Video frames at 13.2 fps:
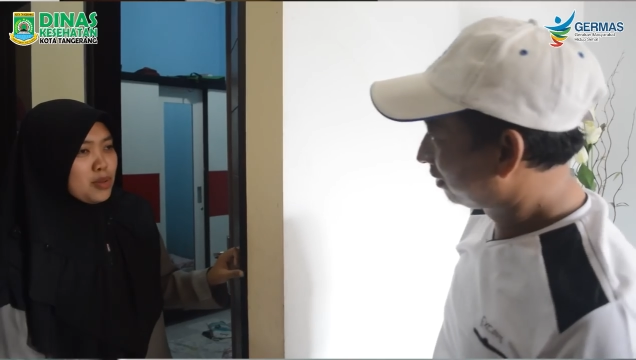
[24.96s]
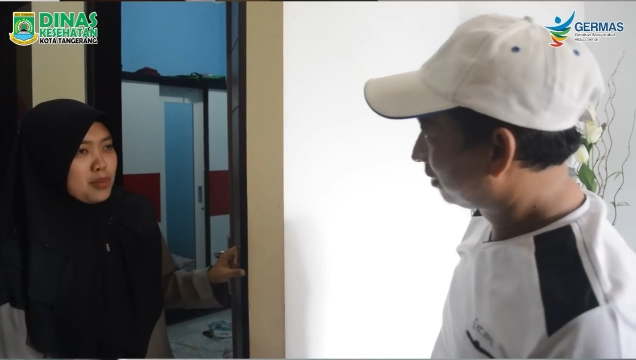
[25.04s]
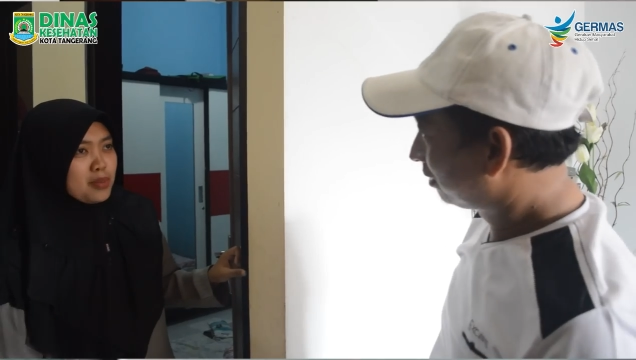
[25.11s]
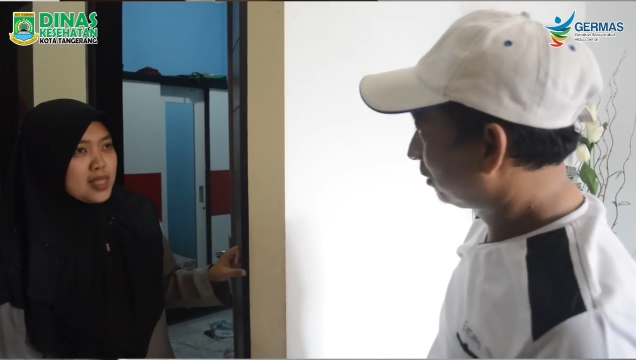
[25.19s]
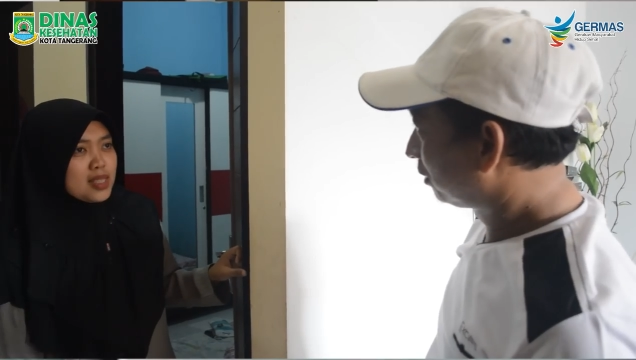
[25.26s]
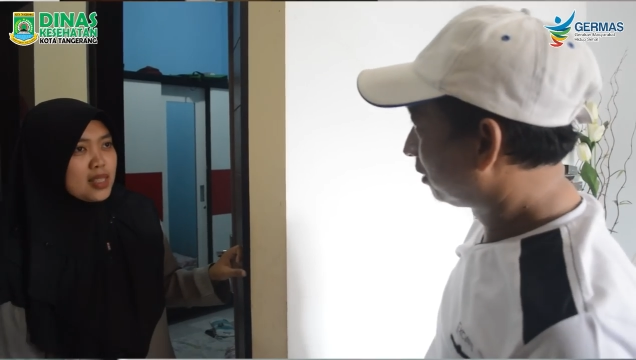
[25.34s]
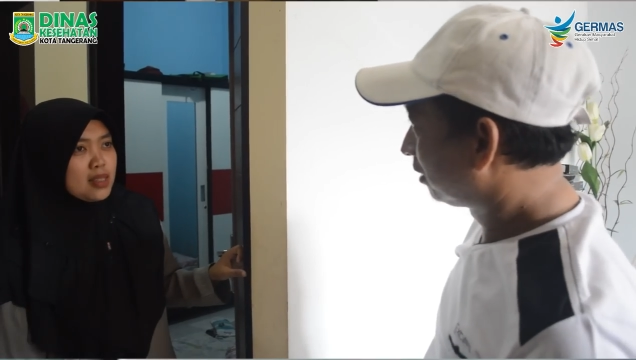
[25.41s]

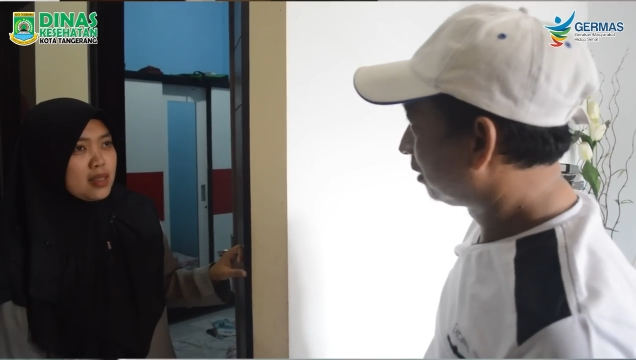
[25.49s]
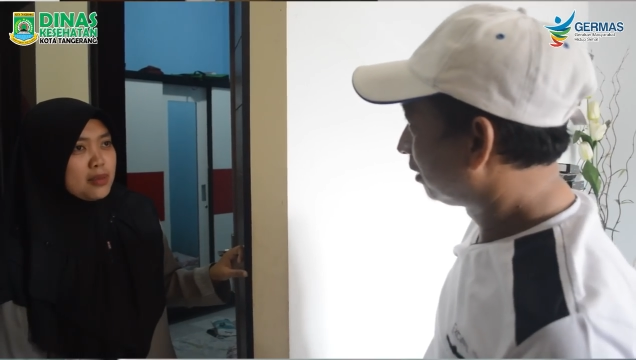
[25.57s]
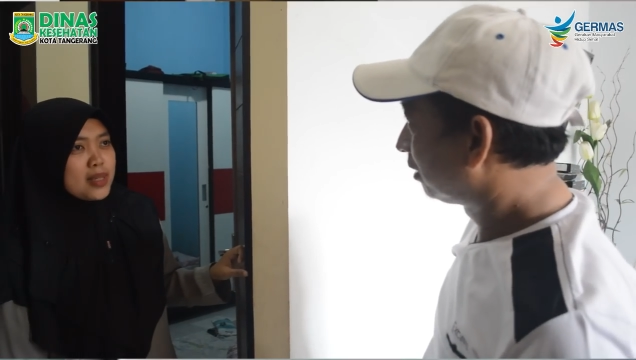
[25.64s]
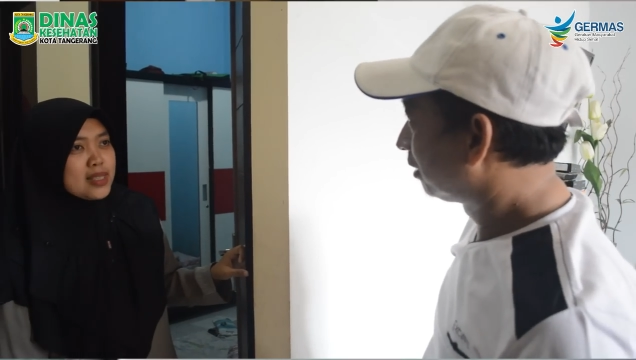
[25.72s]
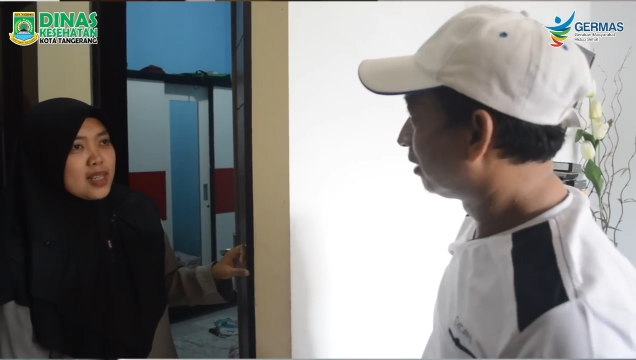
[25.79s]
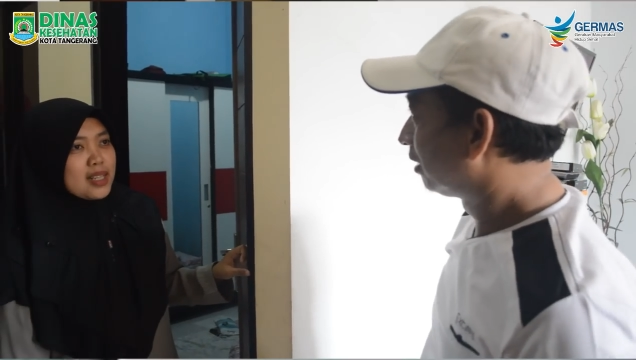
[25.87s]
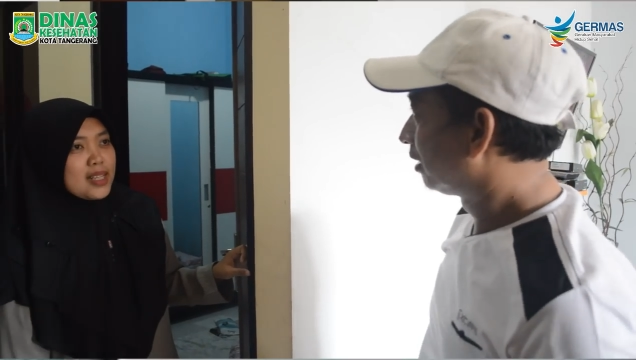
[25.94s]
masih
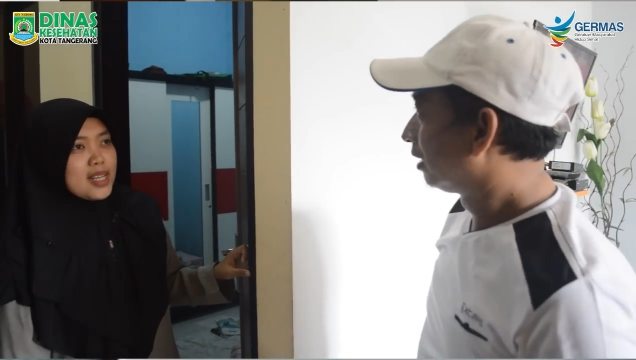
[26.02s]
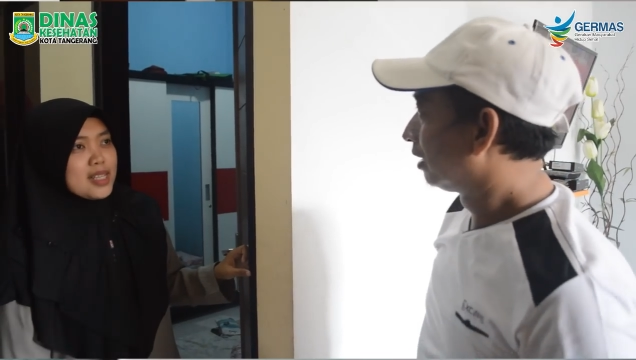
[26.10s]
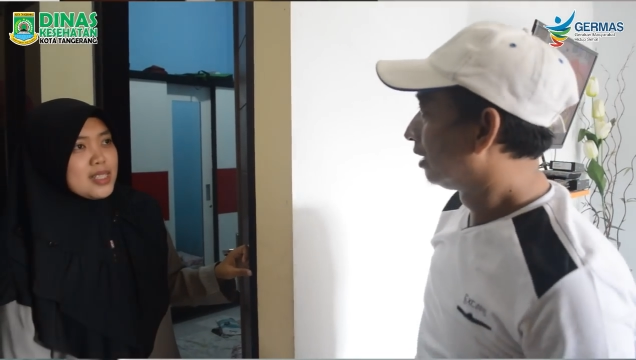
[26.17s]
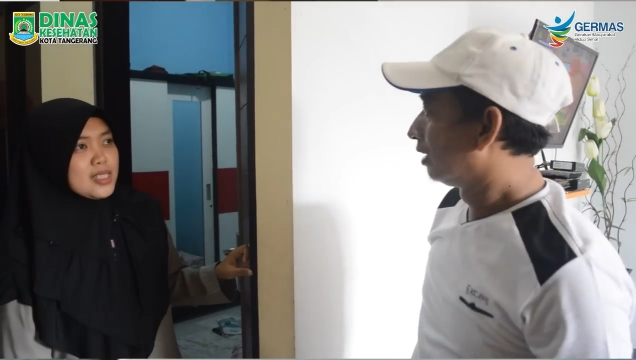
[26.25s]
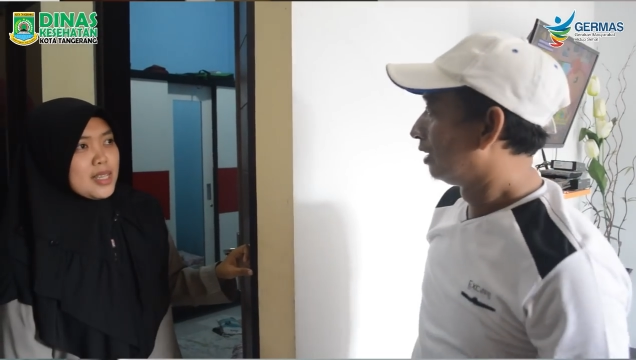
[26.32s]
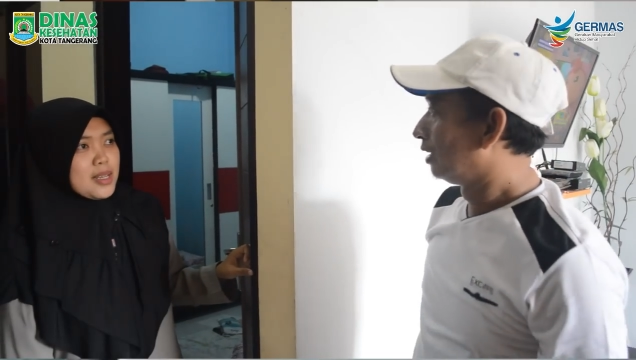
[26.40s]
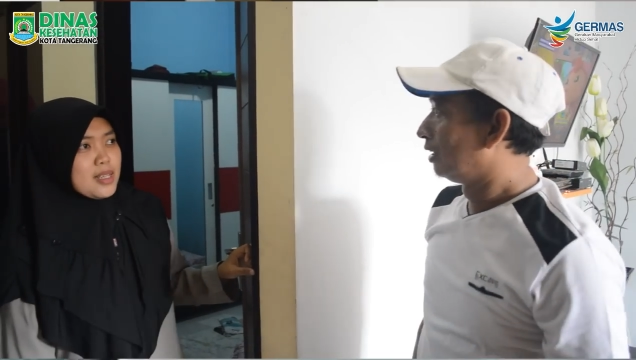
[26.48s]
mencret
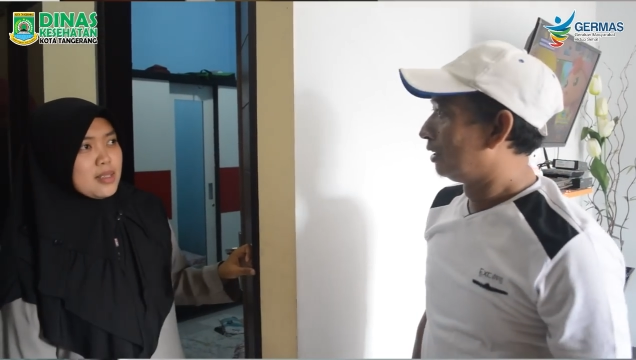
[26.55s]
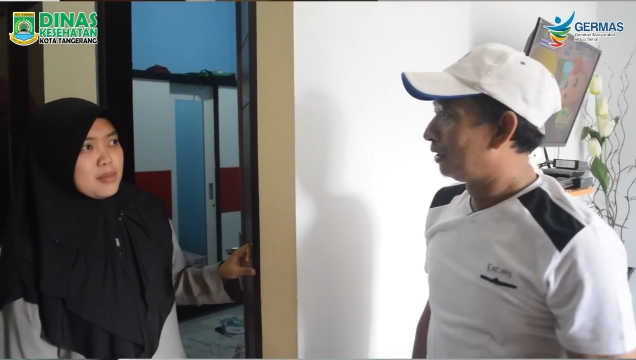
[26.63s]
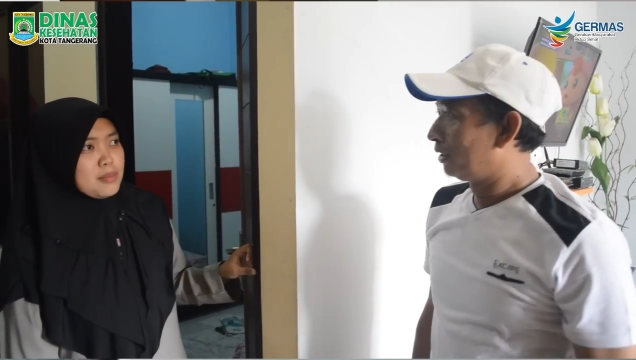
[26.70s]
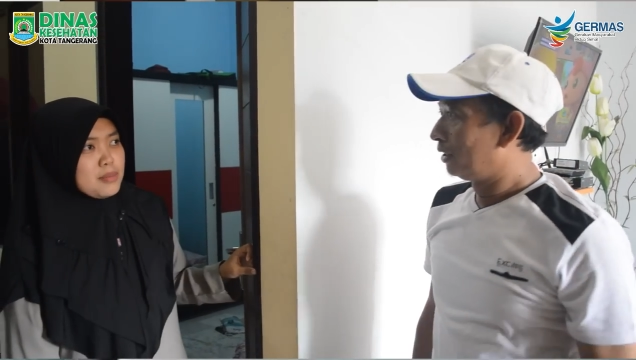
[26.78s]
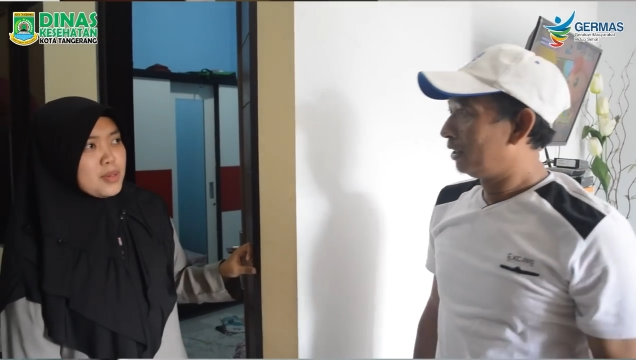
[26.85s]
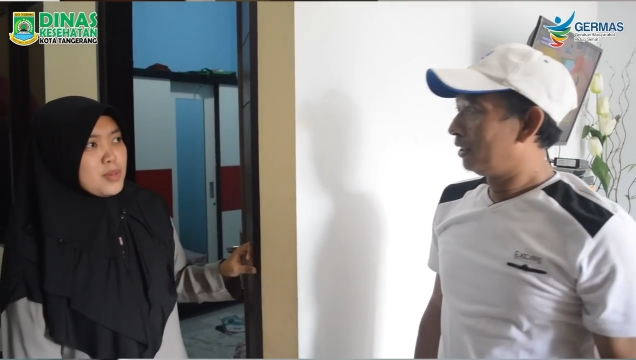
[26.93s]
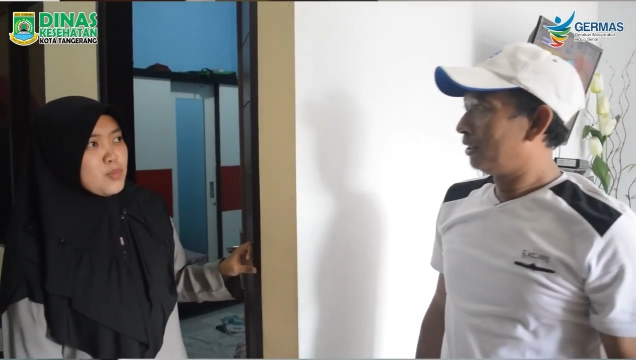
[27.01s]
aja, bawa